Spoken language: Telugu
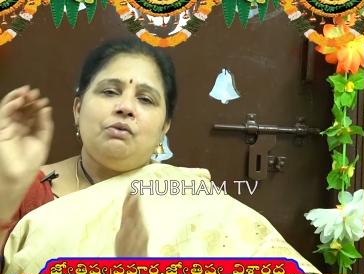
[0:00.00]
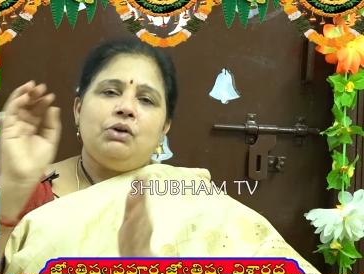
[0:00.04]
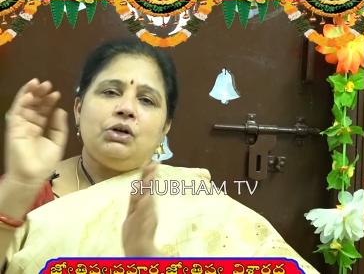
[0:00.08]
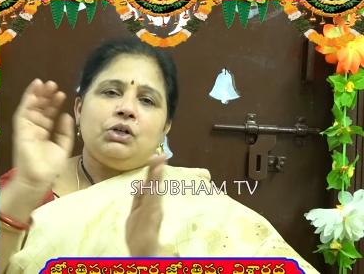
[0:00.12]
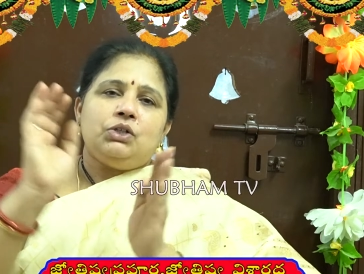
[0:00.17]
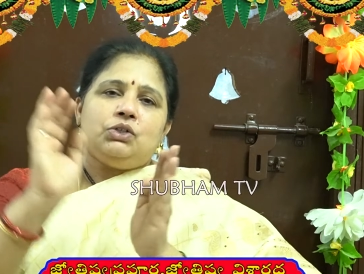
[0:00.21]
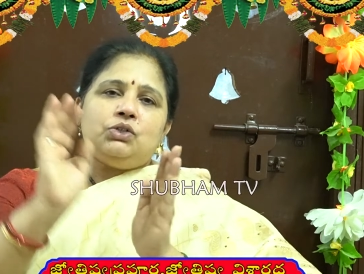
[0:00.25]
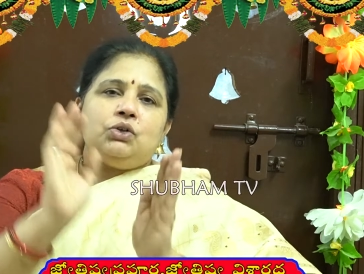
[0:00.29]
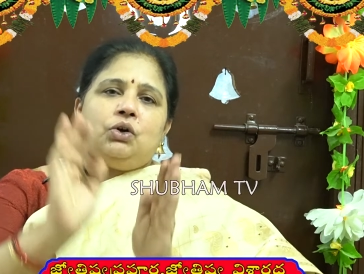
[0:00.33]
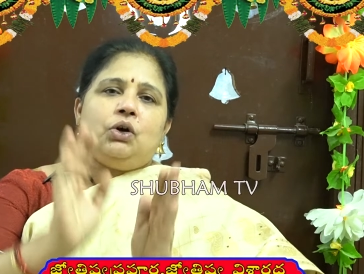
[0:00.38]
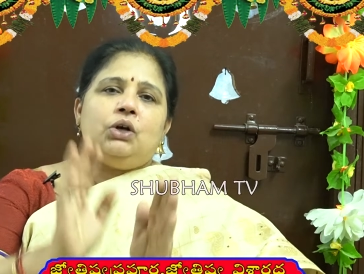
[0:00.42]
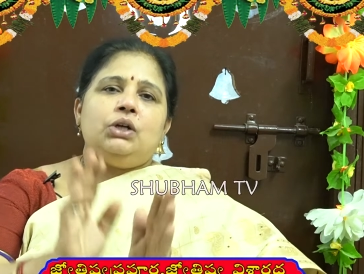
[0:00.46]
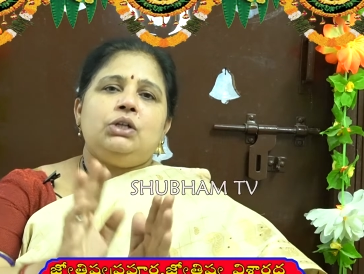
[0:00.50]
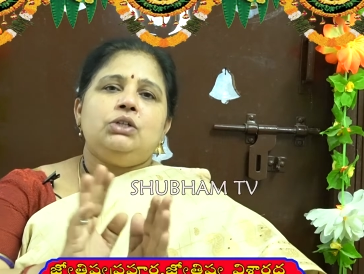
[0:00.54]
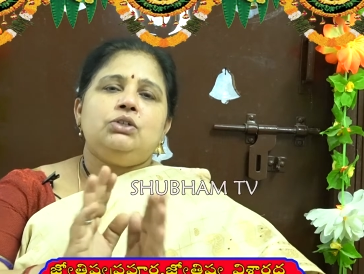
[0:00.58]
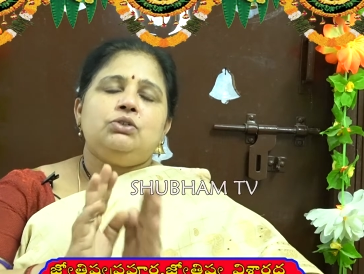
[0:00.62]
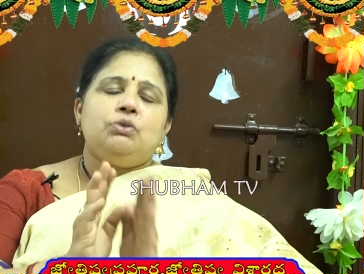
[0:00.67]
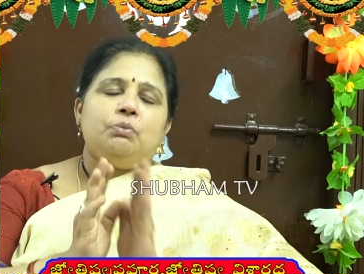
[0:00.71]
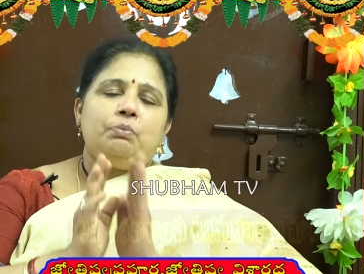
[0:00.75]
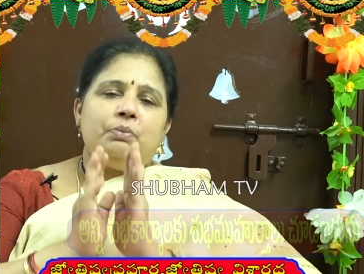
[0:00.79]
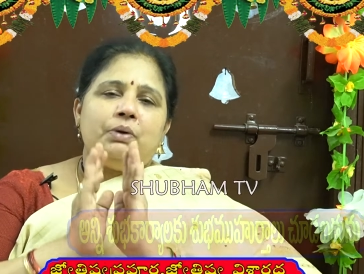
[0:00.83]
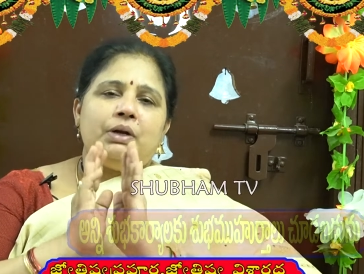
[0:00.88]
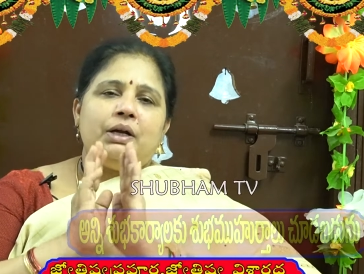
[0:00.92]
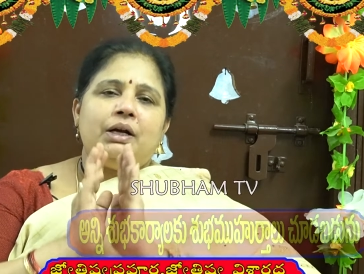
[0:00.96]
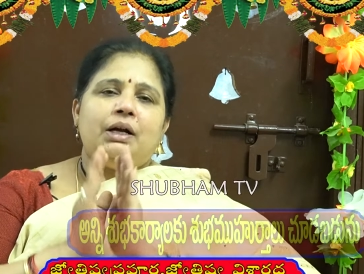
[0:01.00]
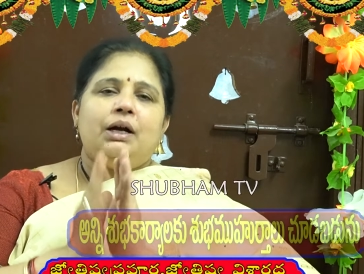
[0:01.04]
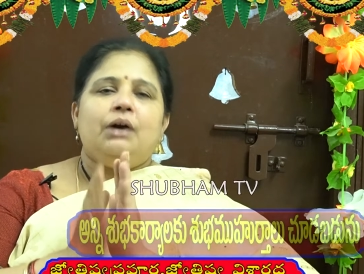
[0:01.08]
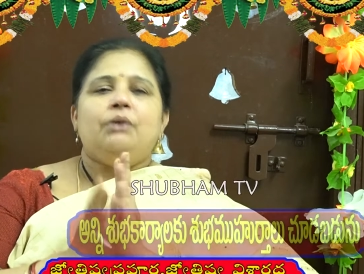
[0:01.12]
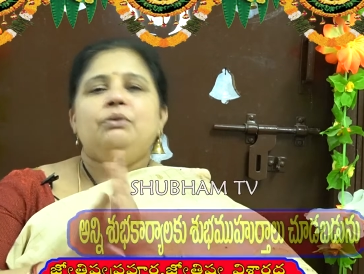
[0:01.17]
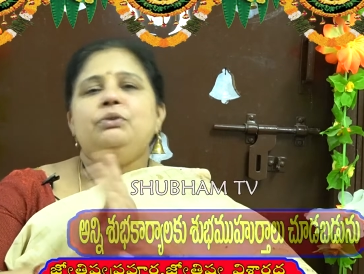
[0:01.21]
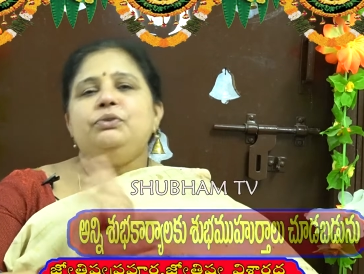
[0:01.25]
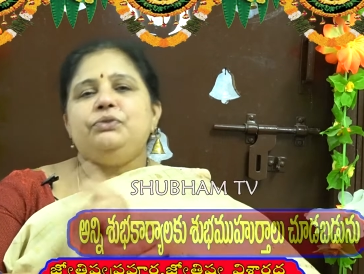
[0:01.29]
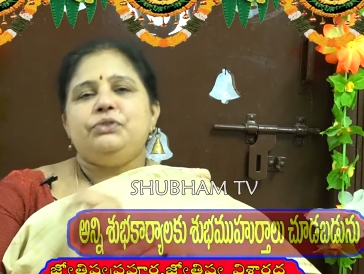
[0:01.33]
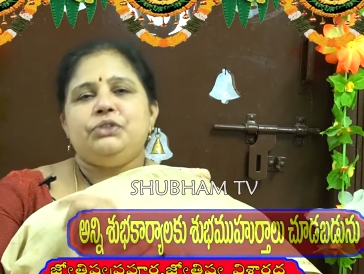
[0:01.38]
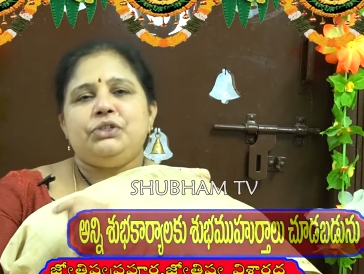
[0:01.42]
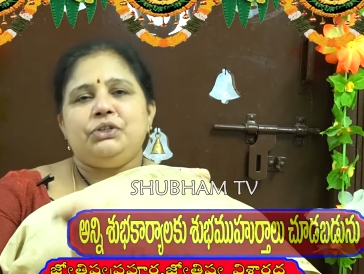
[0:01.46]
ఒక చోట శుభ్రంగా
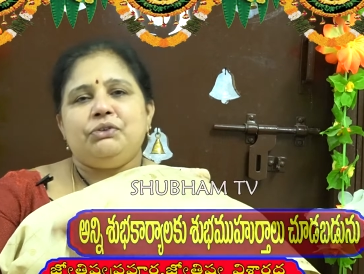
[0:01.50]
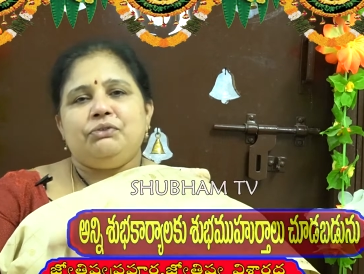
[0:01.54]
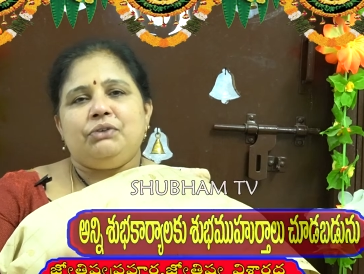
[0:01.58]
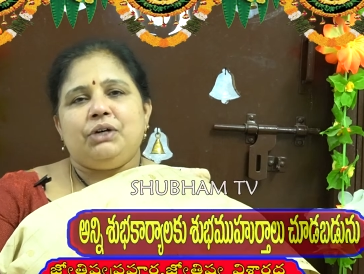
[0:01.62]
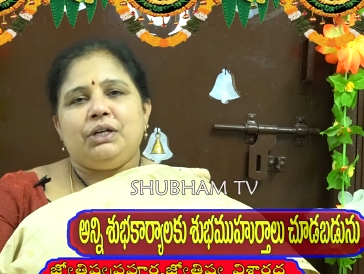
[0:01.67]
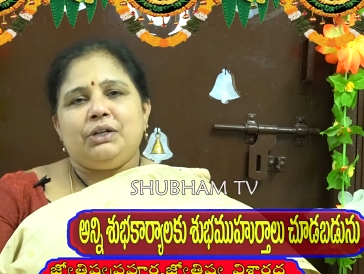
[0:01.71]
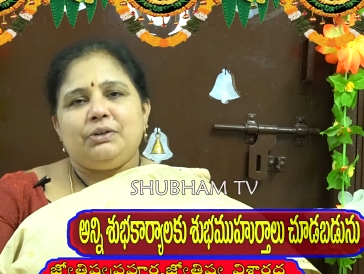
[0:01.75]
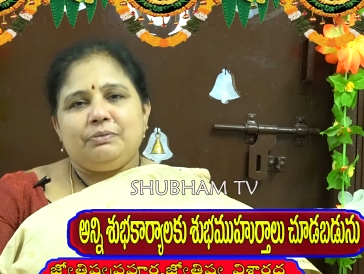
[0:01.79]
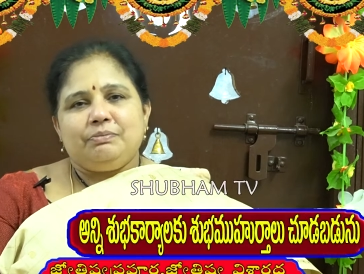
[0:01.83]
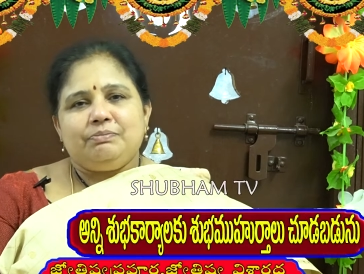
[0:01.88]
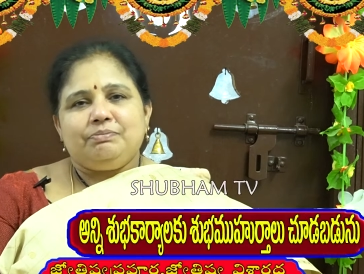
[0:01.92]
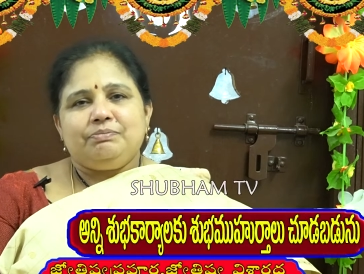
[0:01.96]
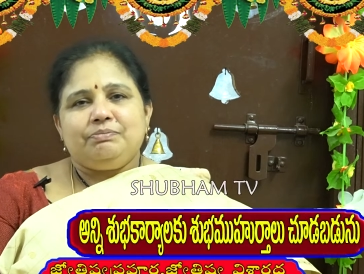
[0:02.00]
ఉంచేవారు